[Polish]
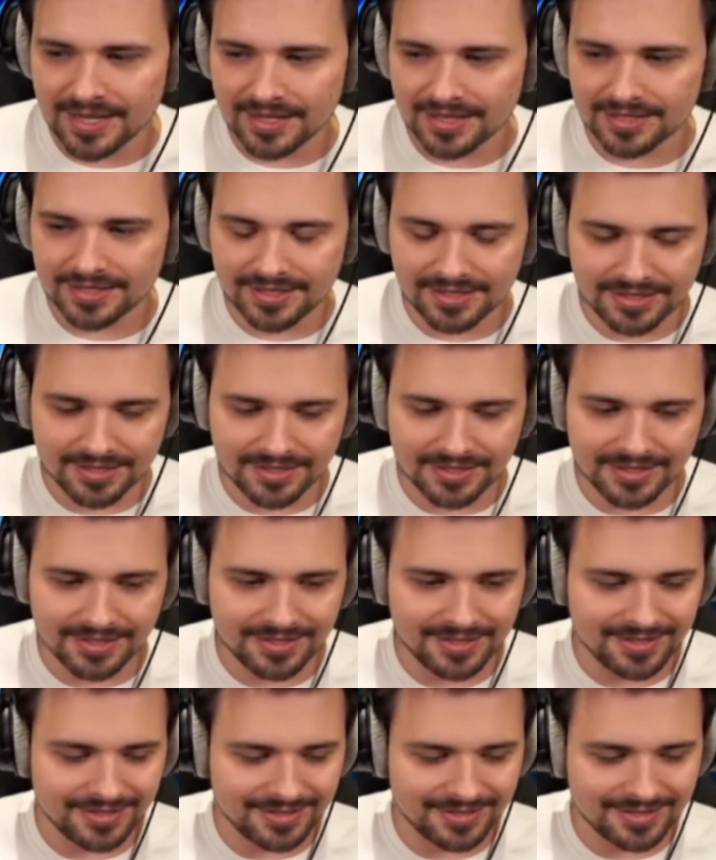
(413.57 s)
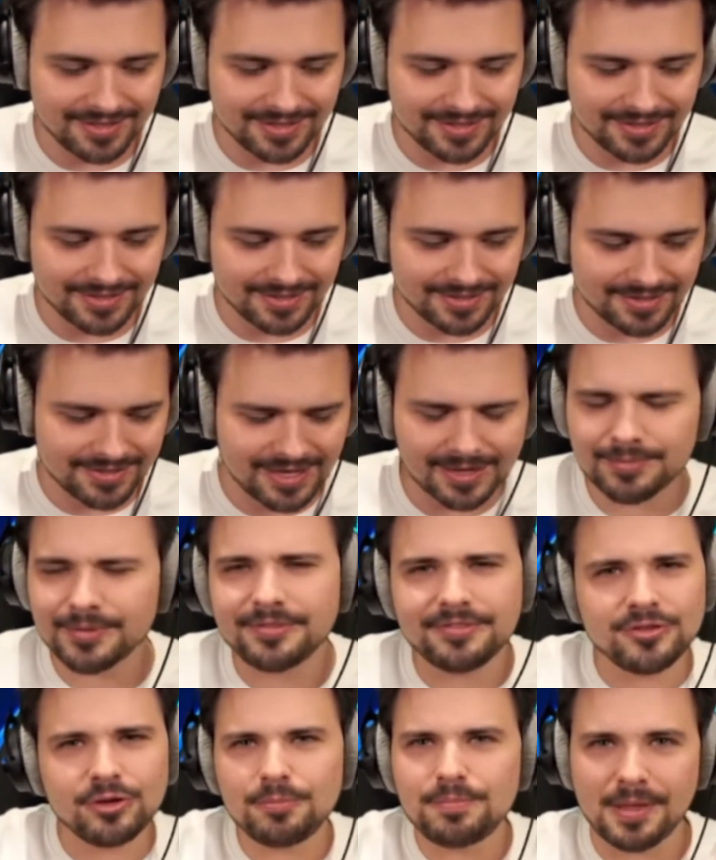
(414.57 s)
i y,
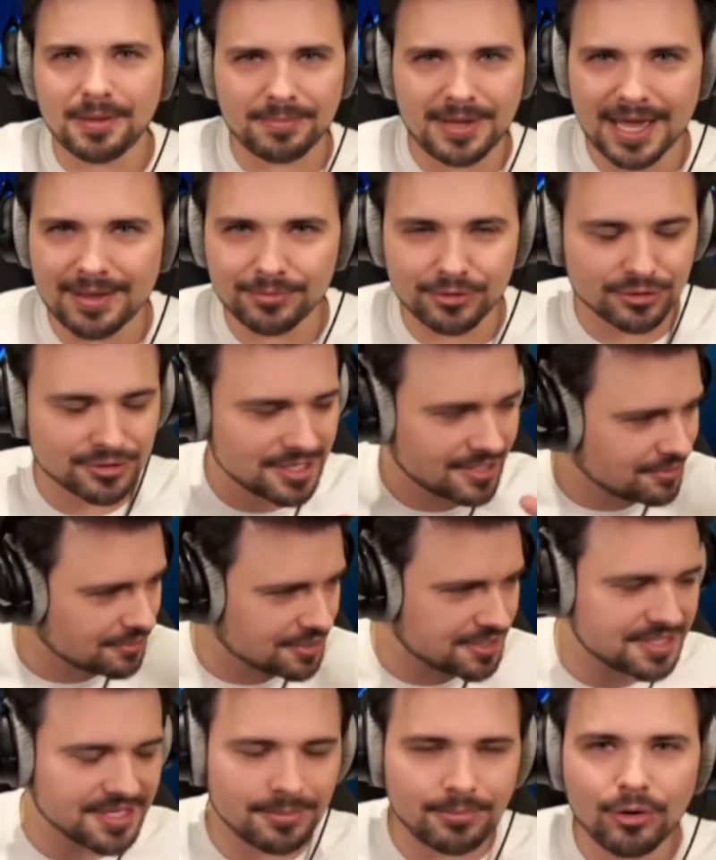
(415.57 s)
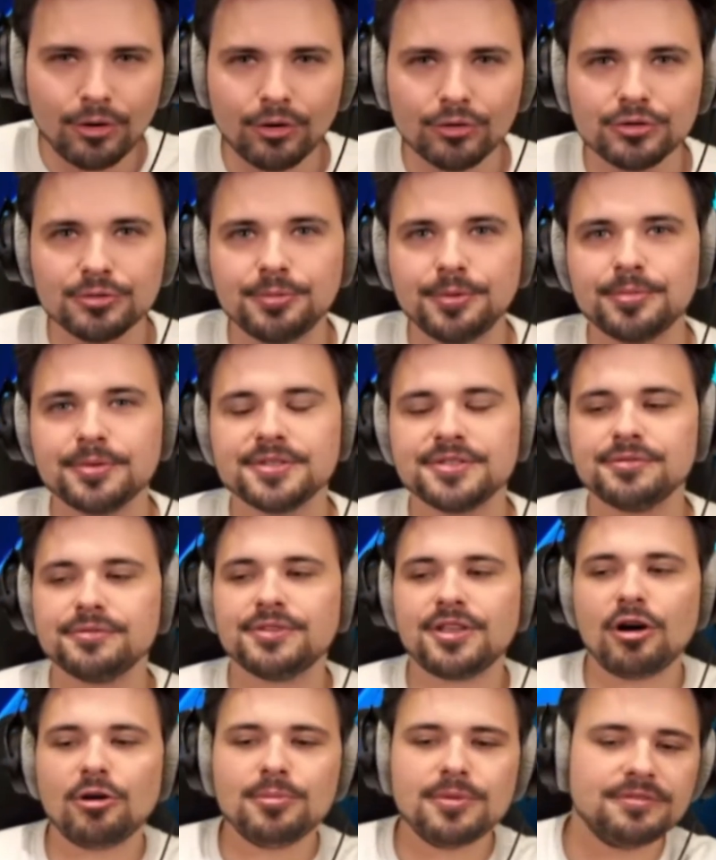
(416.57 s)
jakby w dupie miałem to, że to z samochodu, po prostu
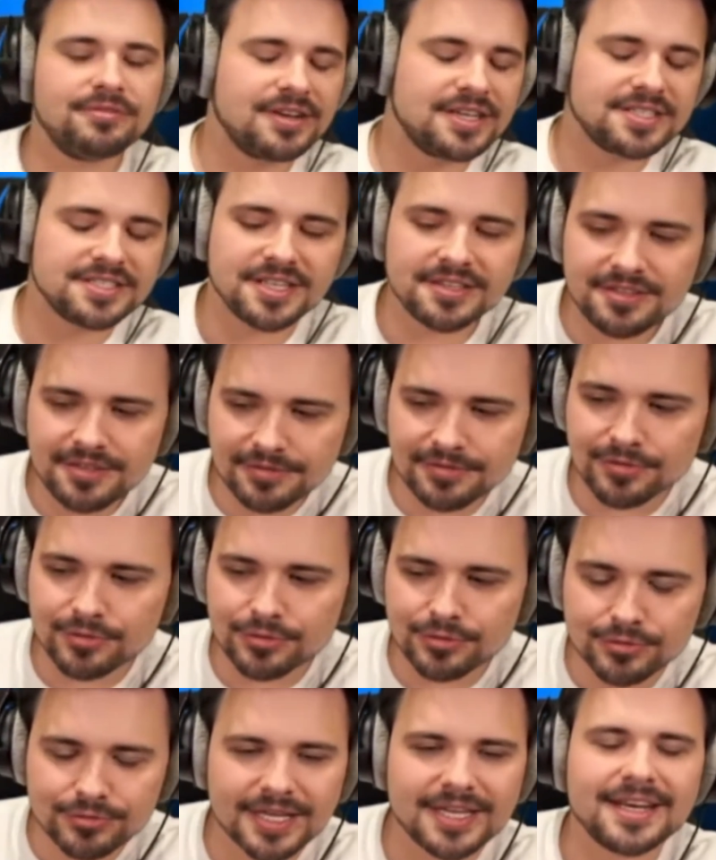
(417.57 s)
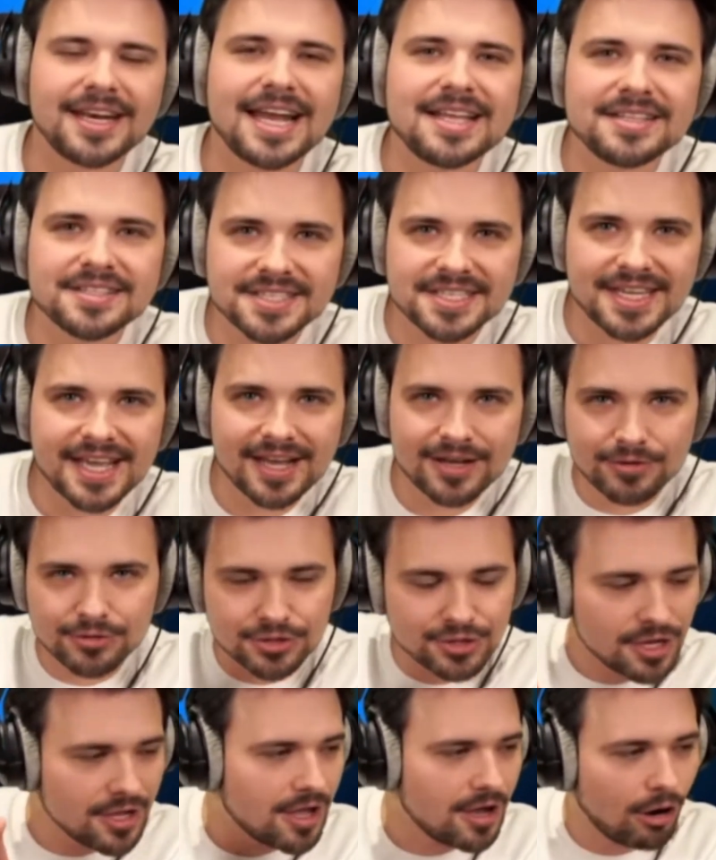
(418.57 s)
dał mi weź se tutaj ręce
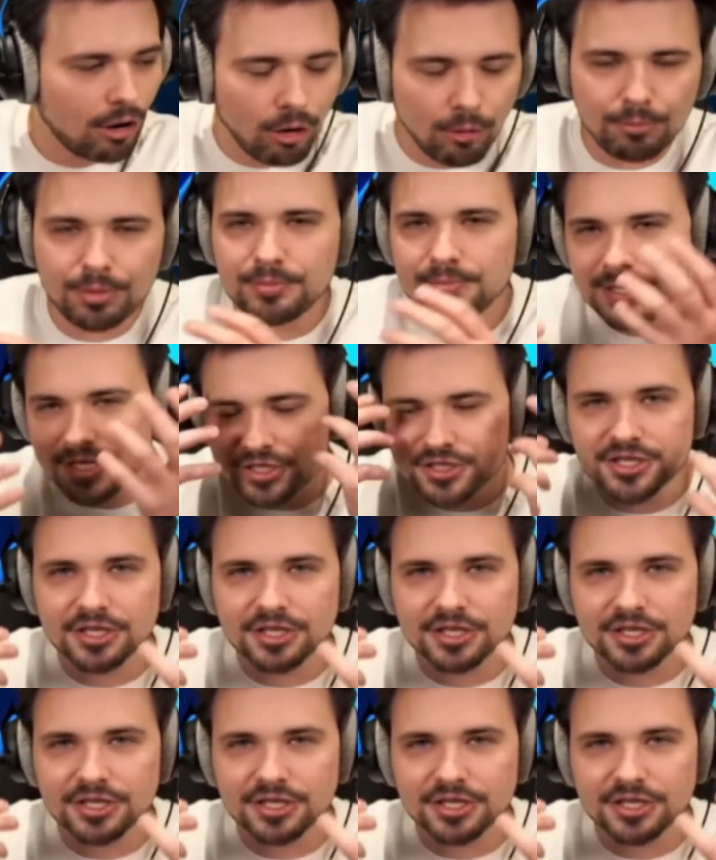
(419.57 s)
jakoś obmyj czy